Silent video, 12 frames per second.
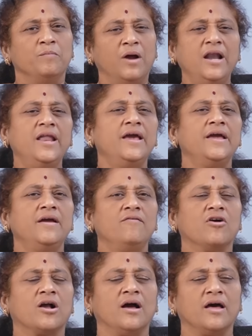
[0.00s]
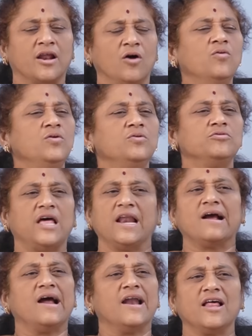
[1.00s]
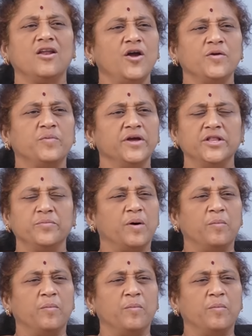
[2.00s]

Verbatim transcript: మళ్ళీ ఒక రౌండ్ తెలంగాణలో అయిపోయింది